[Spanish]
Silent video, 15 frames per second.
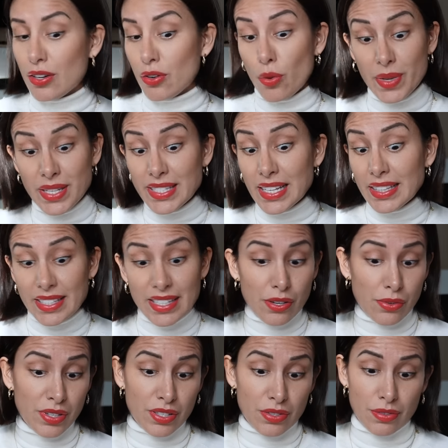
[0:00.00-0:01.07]
Comencé el
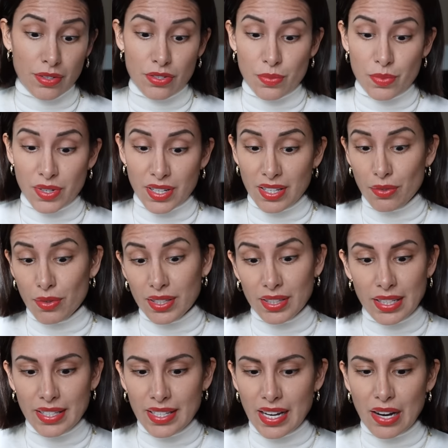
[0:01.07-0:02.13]
día con eso, de hecho, porque durante
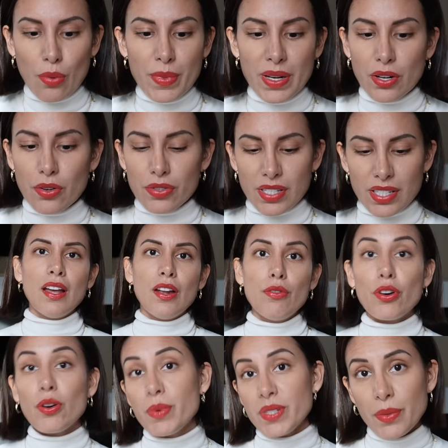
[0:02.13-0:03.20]
el día hago mil cosas.
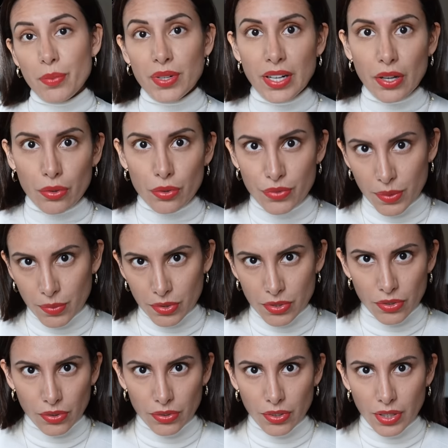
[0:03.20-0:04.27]
Luego pasé por la Rue Faubourg
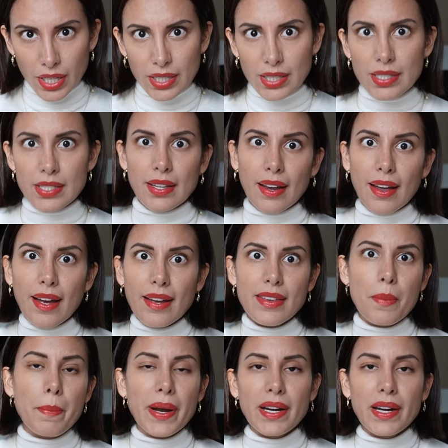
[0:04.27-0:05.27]
Saint-Honoré, que es esta calle en